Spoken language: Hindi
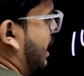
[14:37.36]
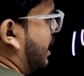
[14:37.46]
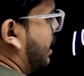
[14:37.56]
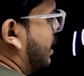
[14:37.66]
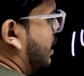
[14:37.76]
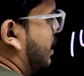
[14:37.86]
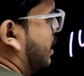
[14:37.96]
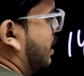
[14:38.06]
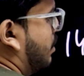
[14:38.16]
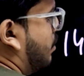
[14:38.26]
के
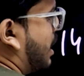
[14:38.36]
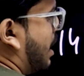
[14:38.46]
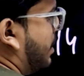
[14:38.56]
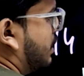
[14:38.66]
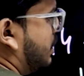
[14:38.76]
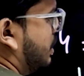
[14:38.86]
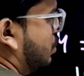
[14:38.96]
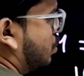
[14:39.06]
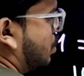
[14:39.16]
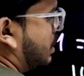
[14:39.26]
बराबर
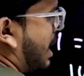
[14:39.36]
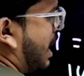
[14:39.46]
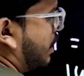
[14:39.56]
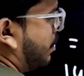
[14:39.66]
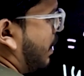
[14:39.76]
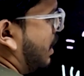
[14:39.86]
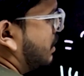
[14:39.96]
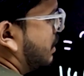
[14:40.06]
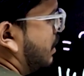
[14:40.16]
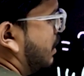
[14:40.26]
तीन सौ साठ
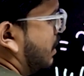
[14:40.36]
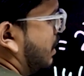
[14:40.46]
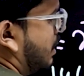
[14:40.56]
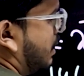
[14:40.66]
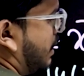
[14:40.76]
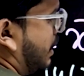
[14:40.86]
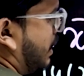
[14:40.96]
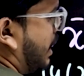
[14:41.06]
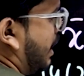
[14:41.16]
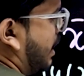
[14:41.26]
प्लस
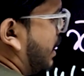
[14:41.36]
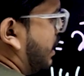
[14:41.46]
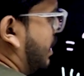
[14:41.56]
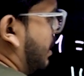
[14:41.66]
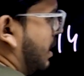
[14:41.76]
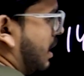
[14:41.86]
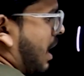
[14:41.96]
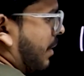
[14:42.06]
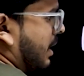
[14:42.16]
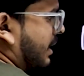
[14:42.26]
टेन के
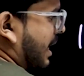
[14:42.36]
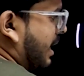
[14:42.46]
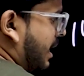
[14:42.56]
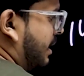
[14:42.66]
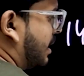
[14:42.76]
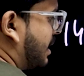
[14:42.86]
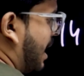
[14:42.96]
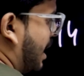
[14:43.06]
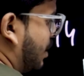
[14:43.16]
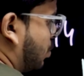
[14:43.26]
अब ये टेन के इधर
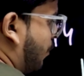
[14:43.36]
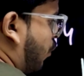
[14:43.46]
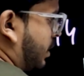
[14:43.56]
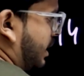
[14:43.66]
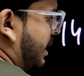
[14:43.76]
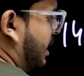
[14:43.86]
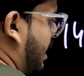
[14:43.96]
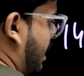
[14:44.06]
जाएगा तो फोर्टीन